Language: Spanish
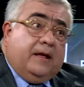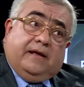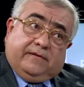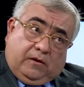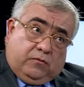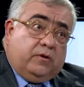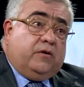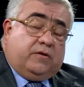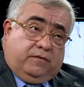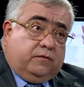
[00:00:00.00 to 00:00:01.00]
Estados
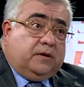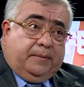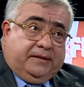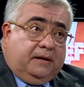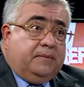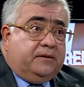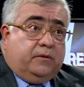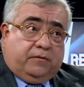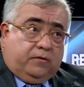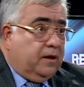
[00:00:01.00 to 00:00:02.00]
Unidos es fundamentalmente
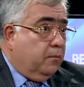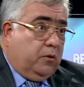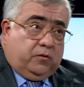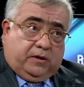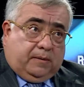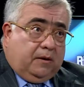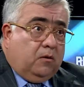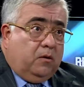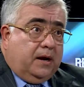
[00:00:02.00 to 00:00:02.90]
una sociedad muy conservadora.